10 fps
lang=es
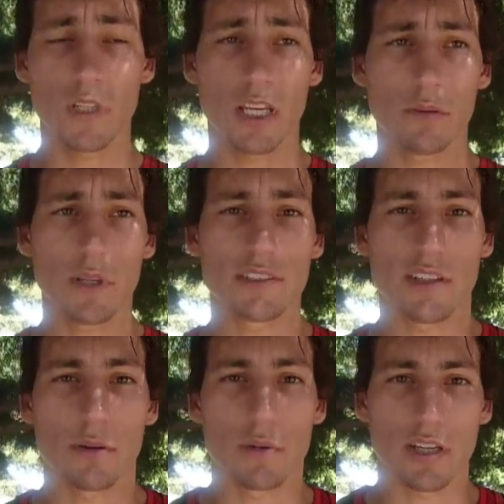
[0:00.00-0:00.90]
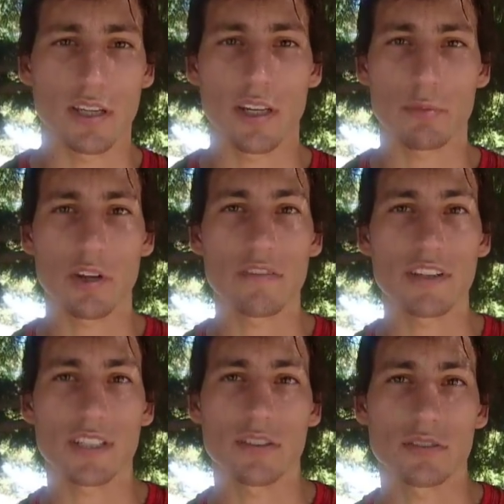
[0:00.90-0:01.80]
Bien, bien, sabemos que desde la primera
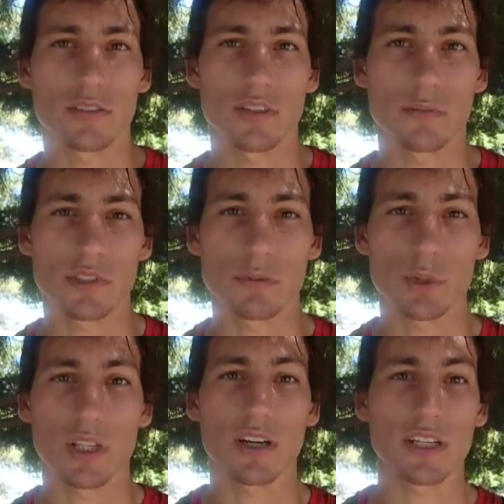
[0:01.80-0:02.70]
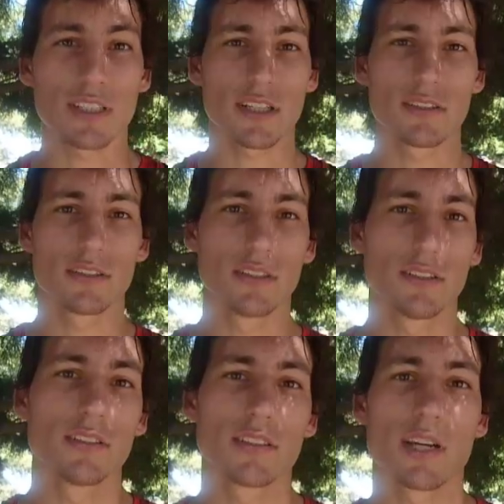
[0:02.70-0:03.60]
fecha nosotros tenemos que ser protagonistas,
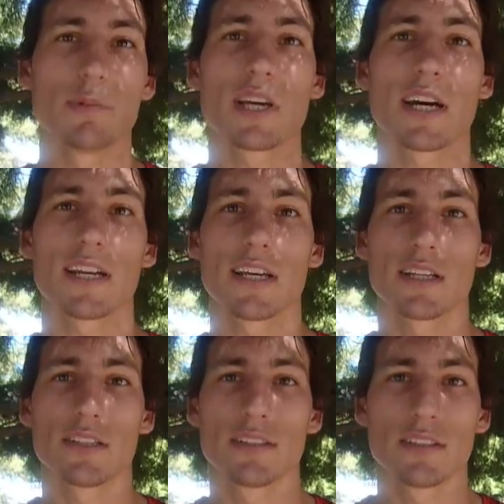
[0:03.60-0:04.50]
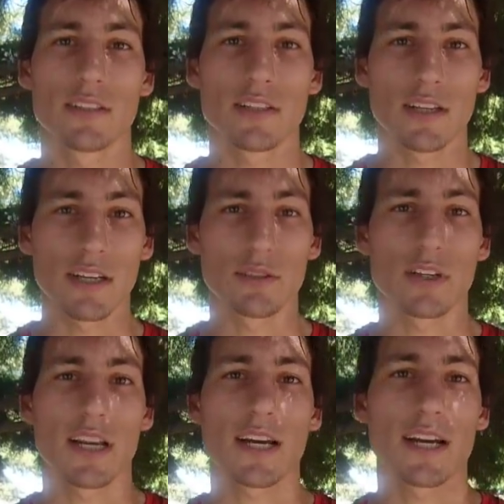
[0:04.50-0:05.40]
tenemos que ir a ganar a
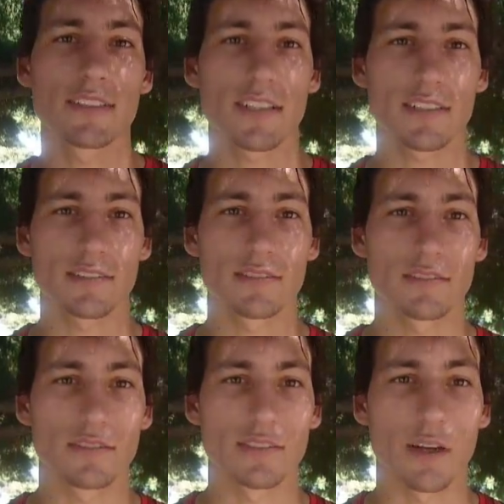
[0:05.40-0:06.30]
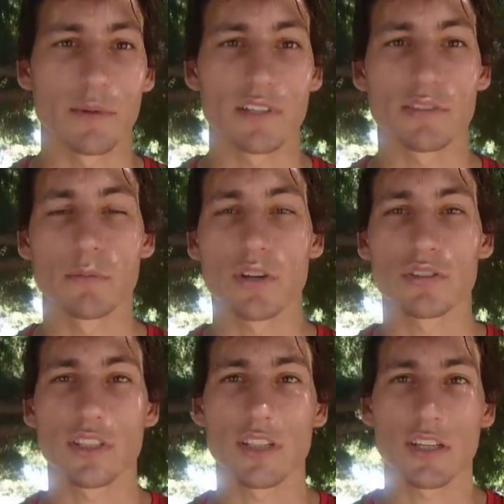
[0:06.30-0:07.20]
todas las canchas, también somos
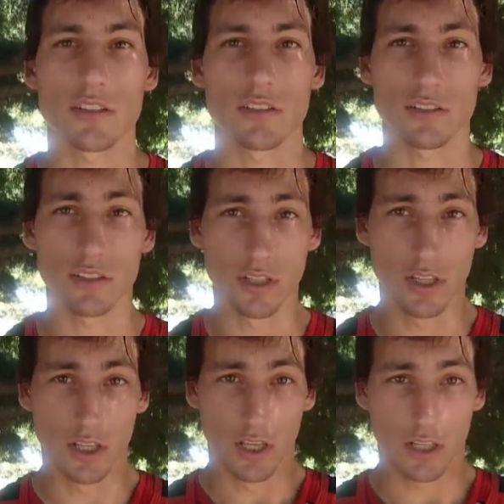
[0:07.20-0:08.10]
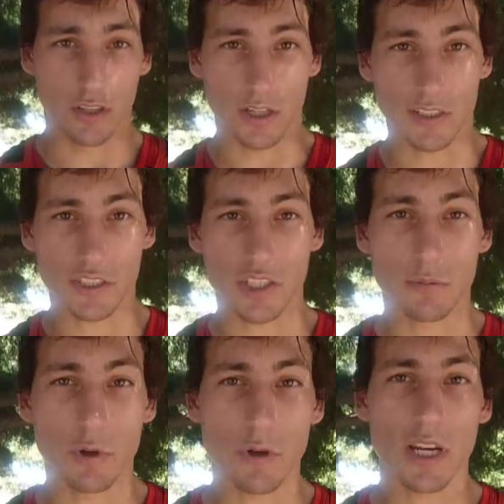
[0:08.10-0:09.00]
conscientes que no, nos está yendo
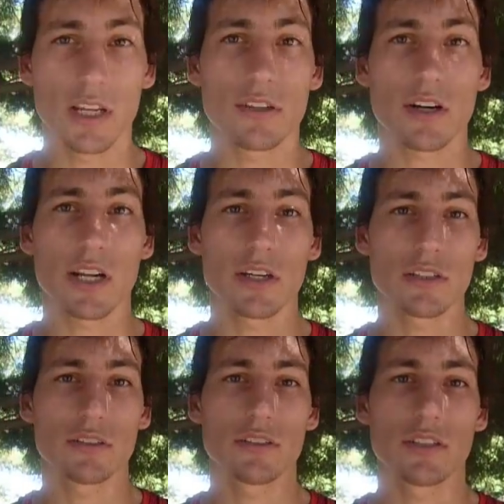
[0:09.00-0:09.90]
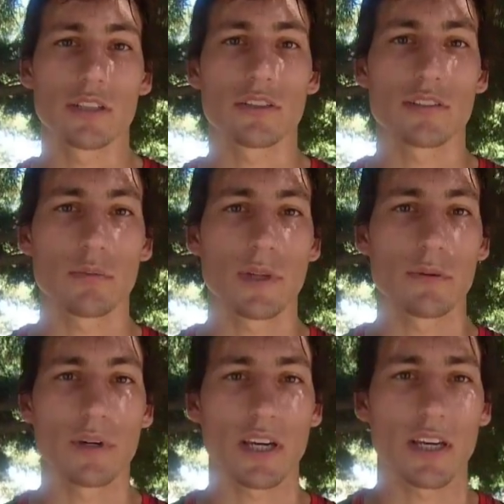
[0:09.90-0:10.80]
muy bien el torneo, entonces
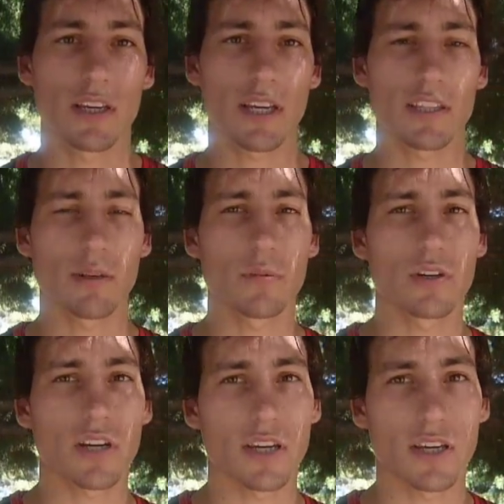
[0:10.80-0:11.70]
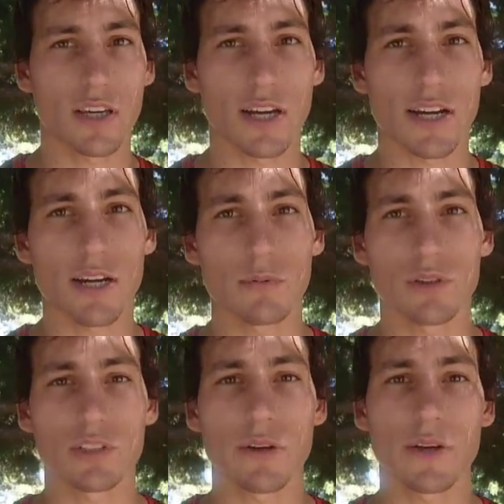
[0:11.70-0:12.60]
esperemos que, este envío que, agarramos
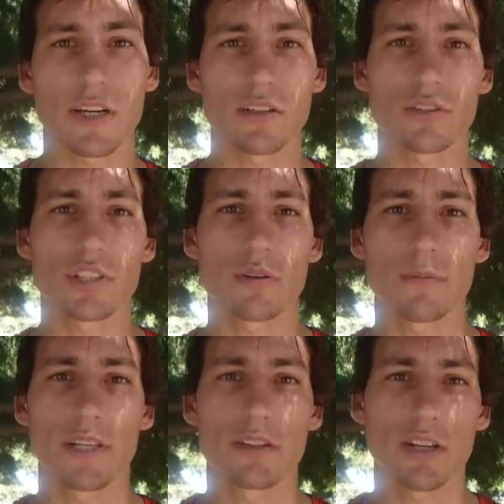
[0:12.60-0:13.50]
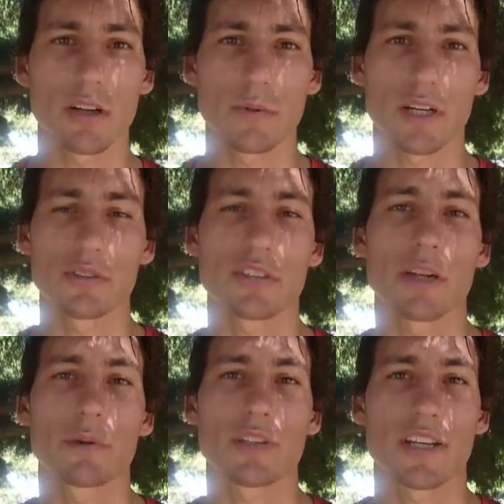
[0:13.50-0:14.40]
contra Belgrano nos sirva para el torneo para conseguir
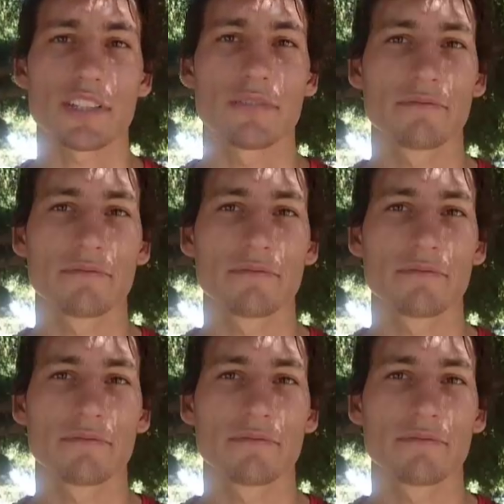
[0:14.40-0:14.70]
una victoria.